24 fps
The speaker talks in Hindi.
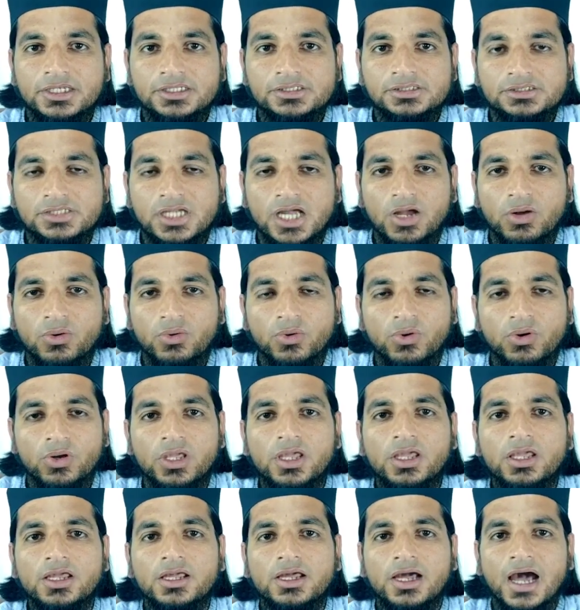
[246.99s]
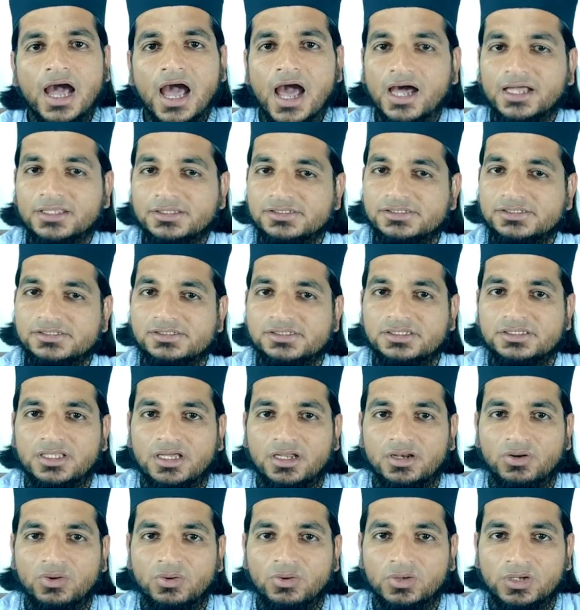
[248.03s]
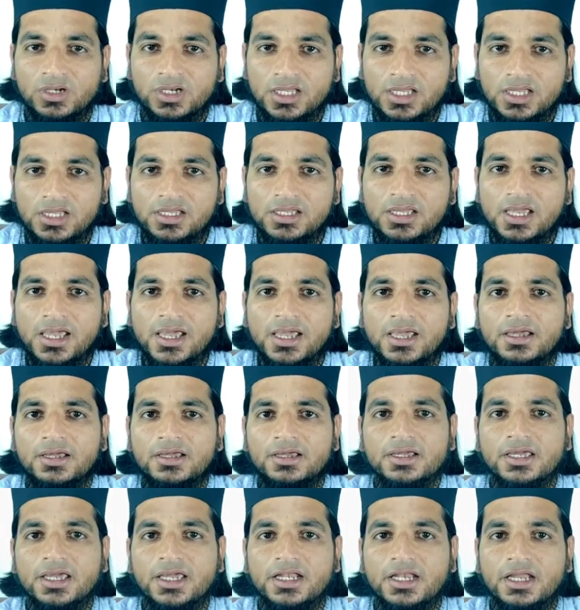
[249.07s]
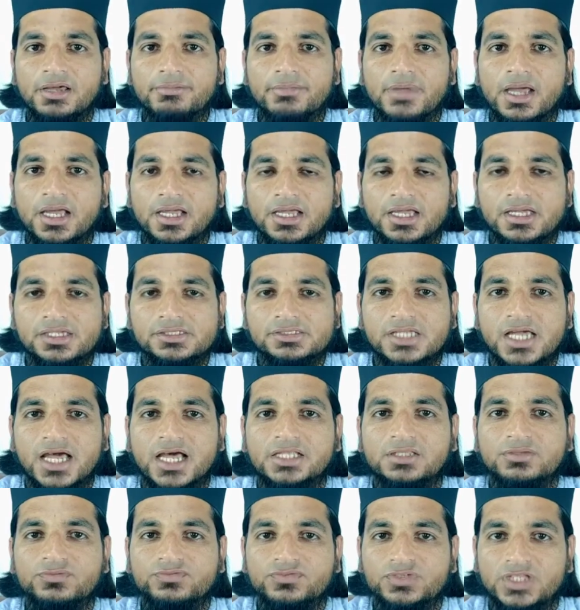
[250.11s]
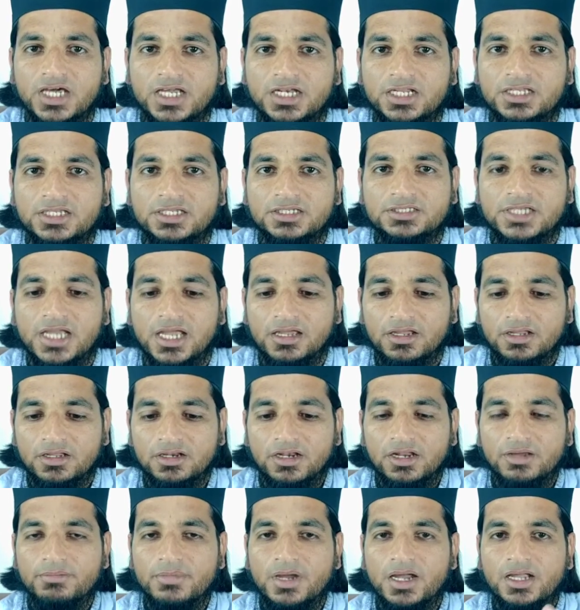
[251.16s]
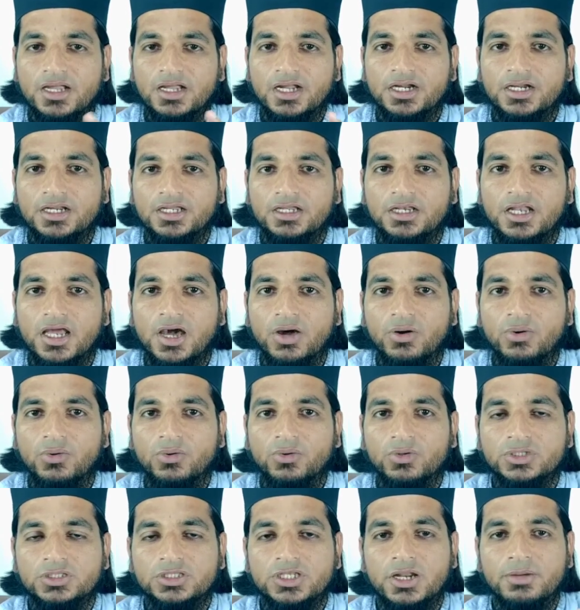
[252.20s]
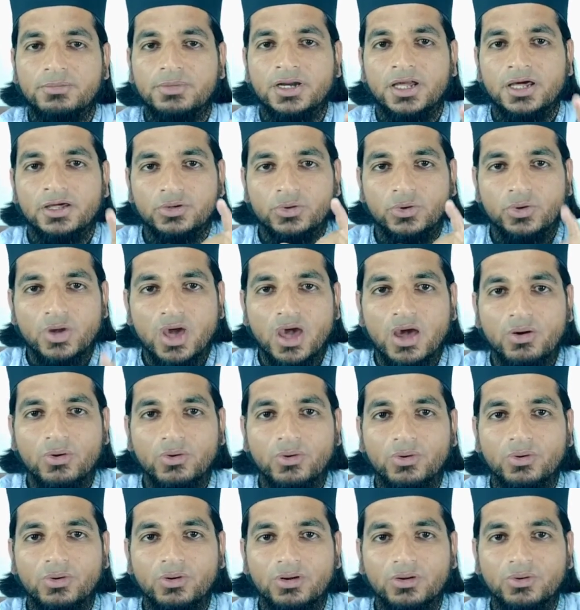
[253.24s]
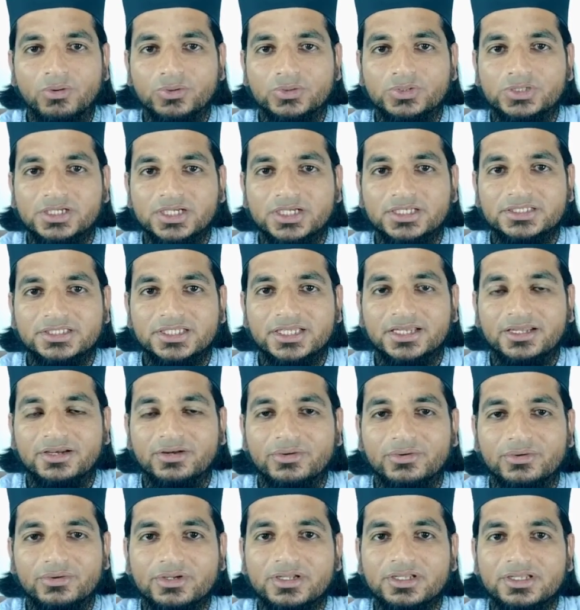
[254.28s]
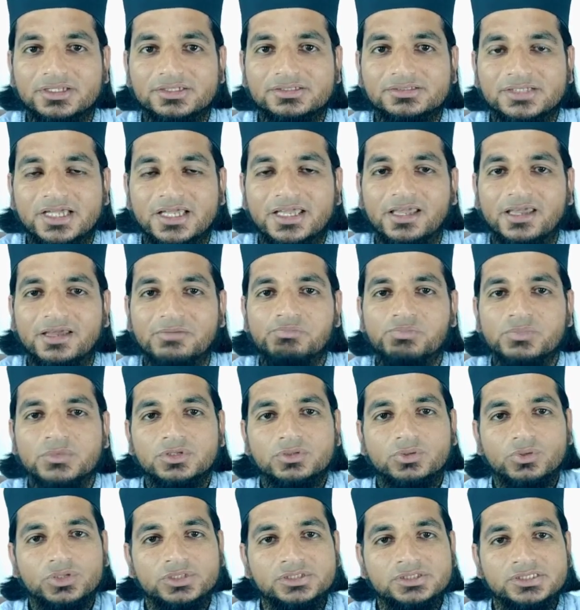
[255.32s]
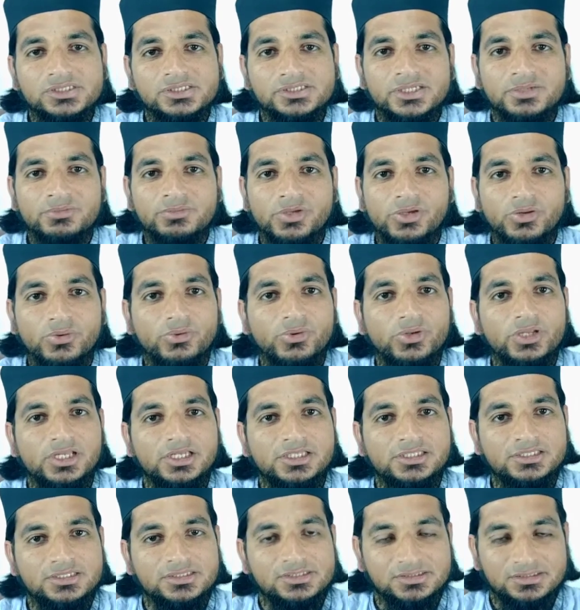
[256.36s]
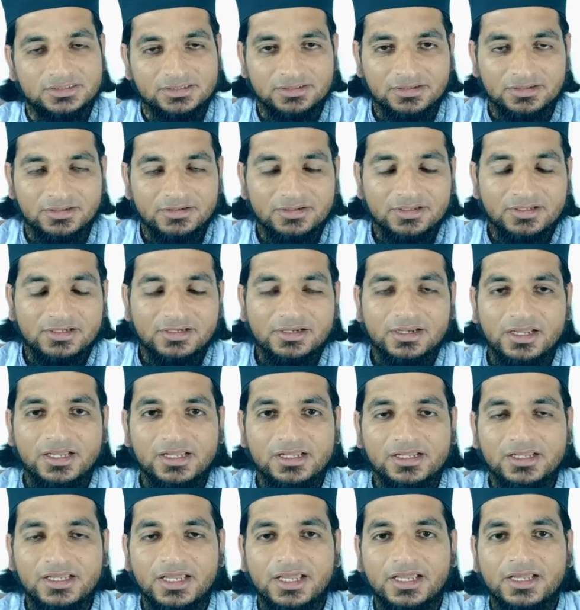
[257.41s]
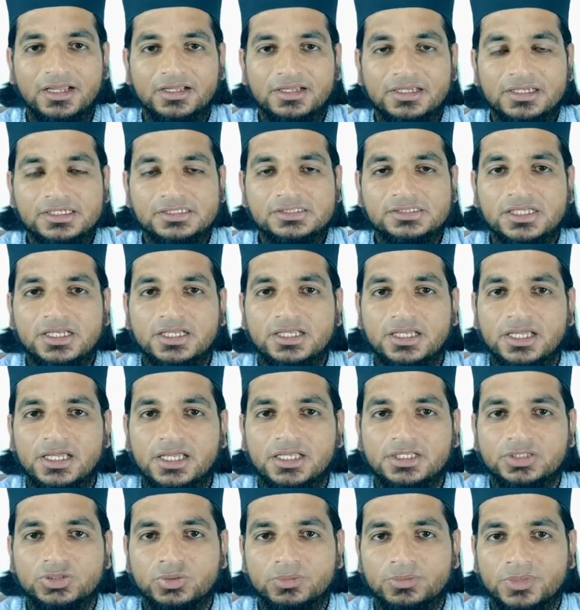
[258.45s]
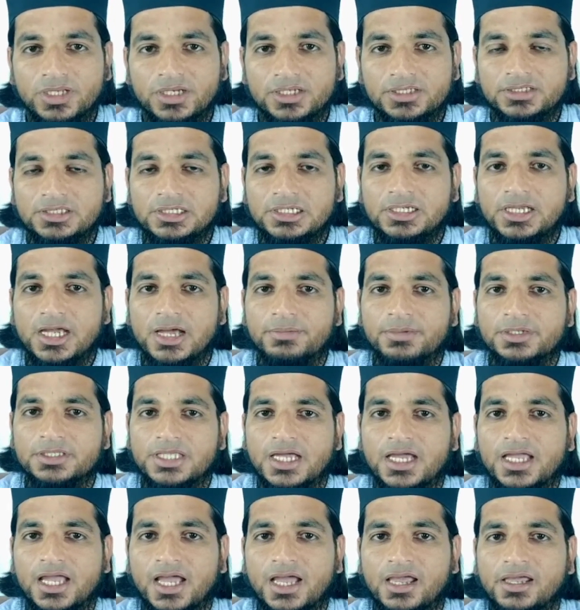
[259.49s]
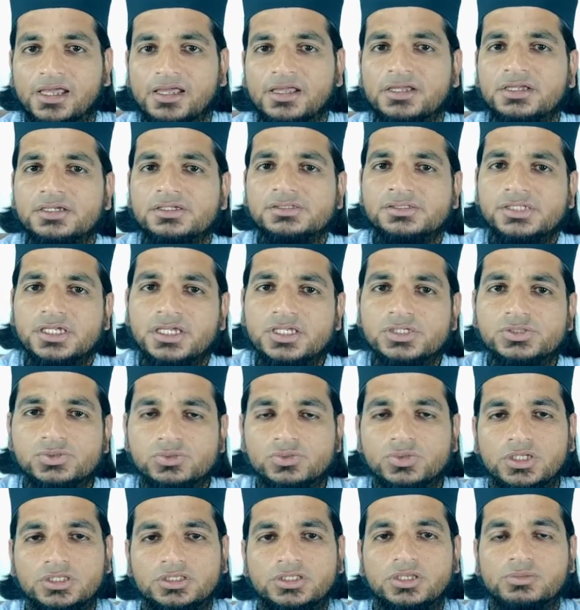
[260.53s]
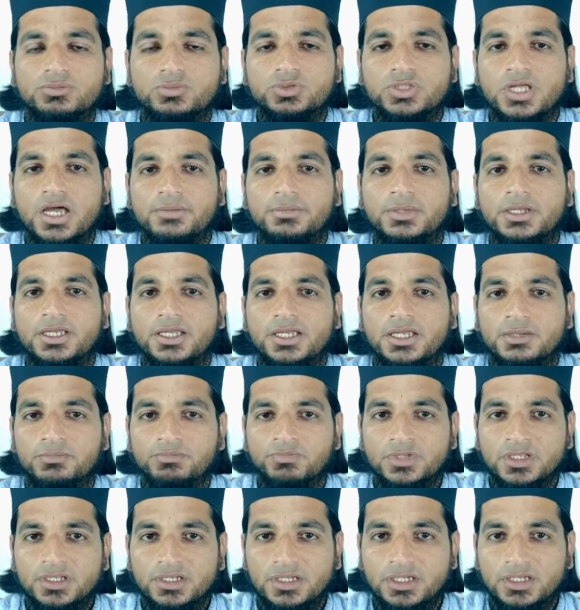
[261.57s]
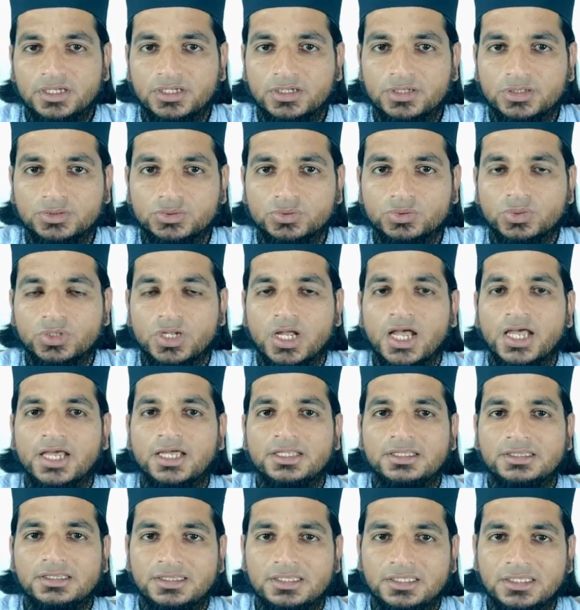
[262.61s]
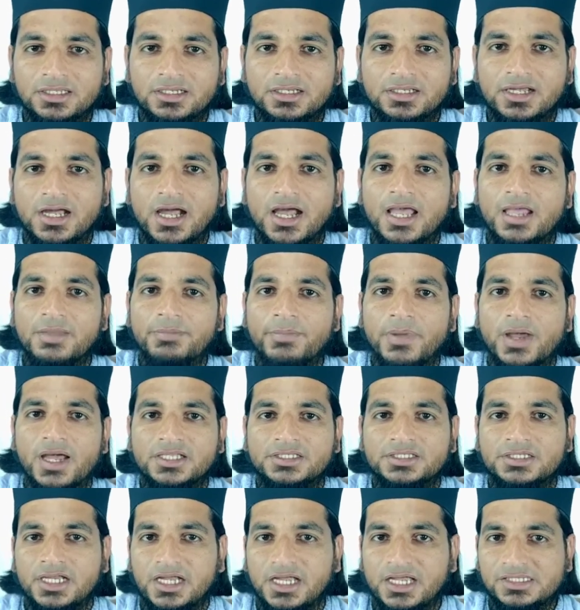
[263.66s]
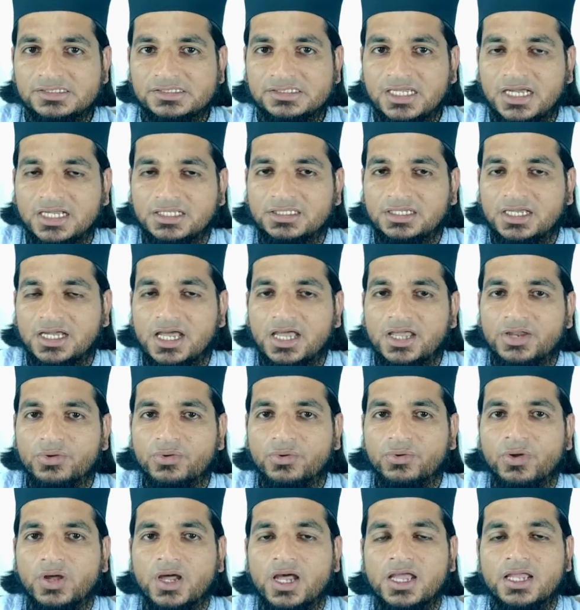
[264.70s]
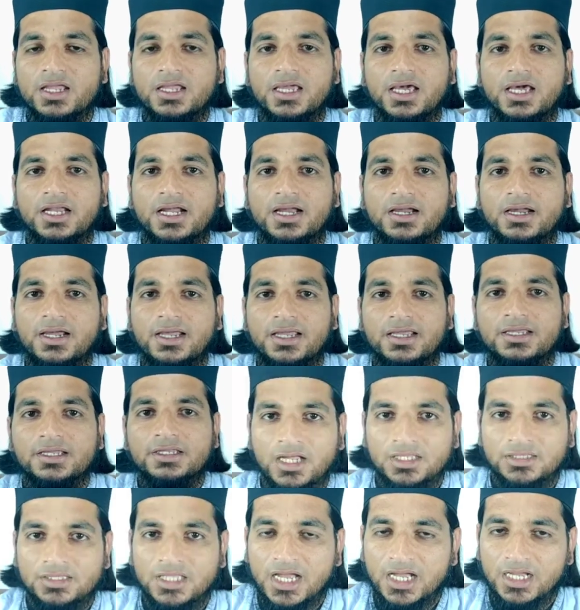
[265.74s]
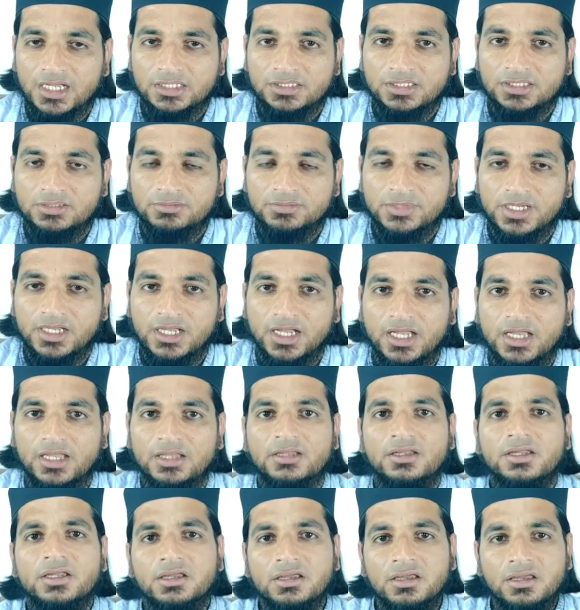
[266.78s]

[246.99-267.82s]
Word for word: इसका कोई हदीस से ताल्लुक नहीं है कि नमक के साथ अफतारी की जाए नमक का ढीला हो इतना बड़ा रोड़ा हो कुछ कहते हैं लोग सही है तो इस किस्म की कोई हदीस नहीं है इसलिए जो मैंने तरीका बताया है सही सुन्नत के मुताबिक है एक खजूर खाएं तीन खाएं पाँच खाएं सात खाएं नौ खाएं ग्यारह खाएं ताक में खाएं